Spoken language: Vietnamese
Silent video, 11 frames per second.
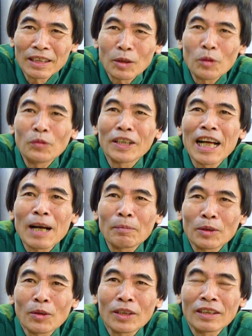chỉ có việt nam
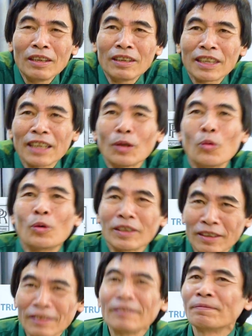mới có cái thứ tranh thủ ấy
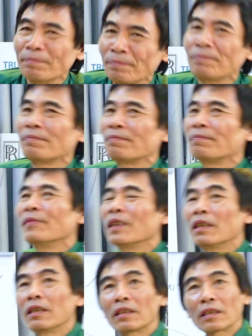thôi
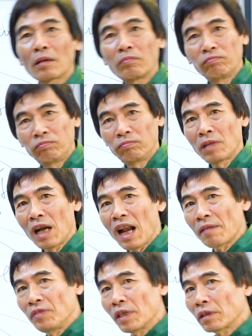sống
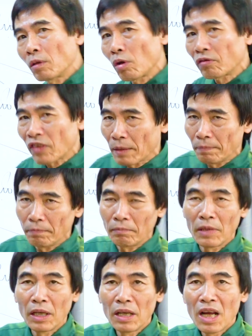làm việc theo luật pháp
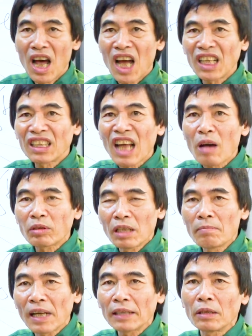hãy tạo
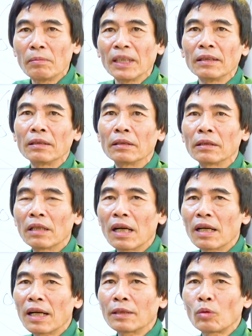sức mạnh cho mình
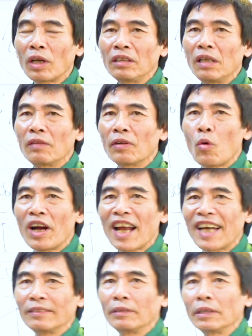đằng này toàn dựa vào ngoại
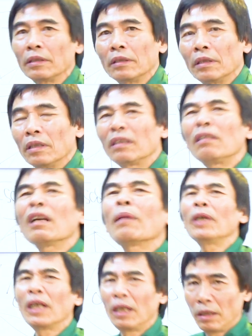lai thôi xưa
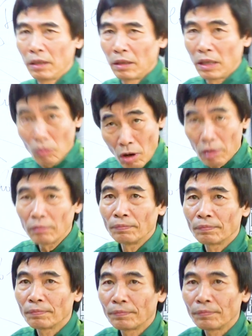rồi nếu có
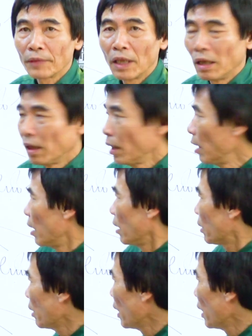cho